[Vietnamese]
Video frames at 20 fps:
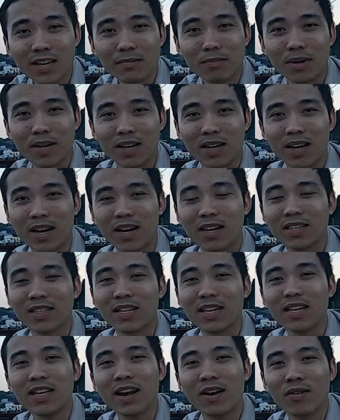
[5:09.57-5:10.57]
mình à,
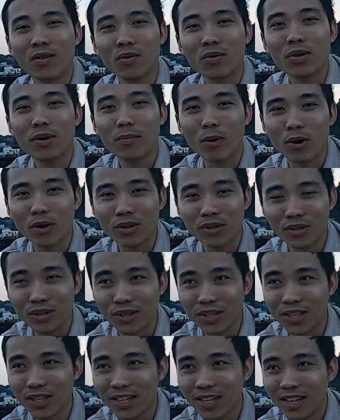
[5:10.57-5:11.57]
sẽ giao lưu với mọi
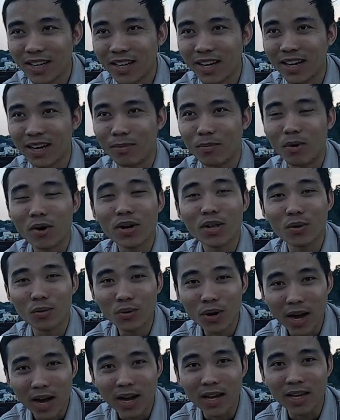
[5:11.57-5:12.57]
người à, một cái
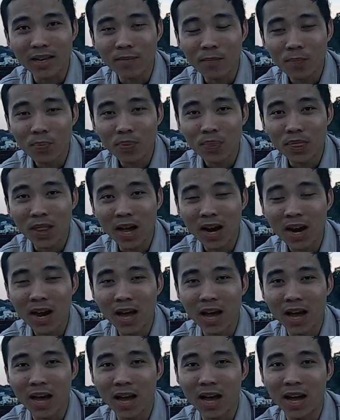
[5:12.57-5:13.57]
chủ đề đó
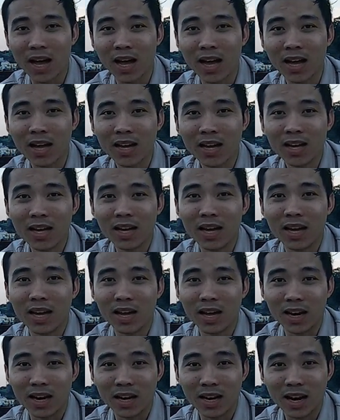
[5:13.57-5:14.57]
là
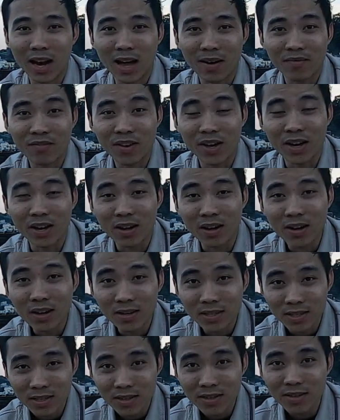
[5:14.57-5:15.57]
à, làm việc ở
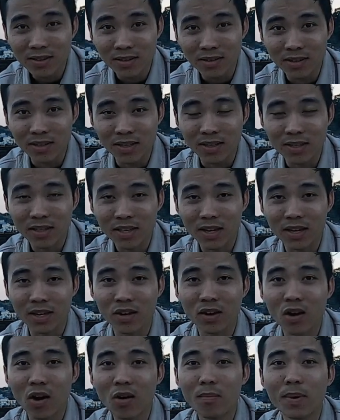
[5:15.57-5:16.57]
nơi xứ người thì
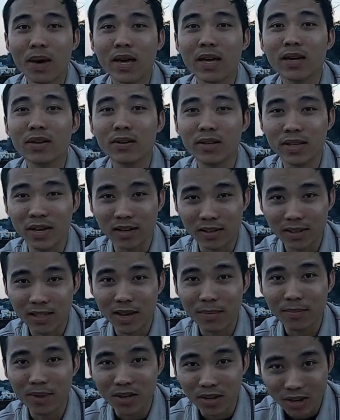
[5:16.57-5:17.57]
có bị người nhật
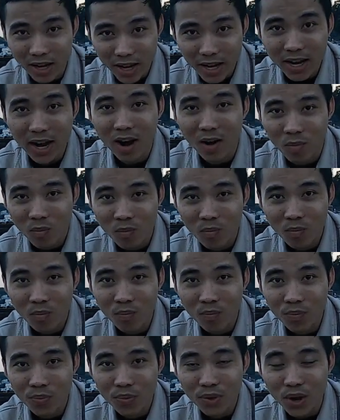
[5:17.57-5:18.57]
xem thường hay không
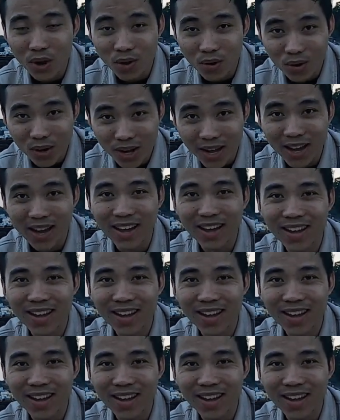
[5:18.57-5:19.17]
ok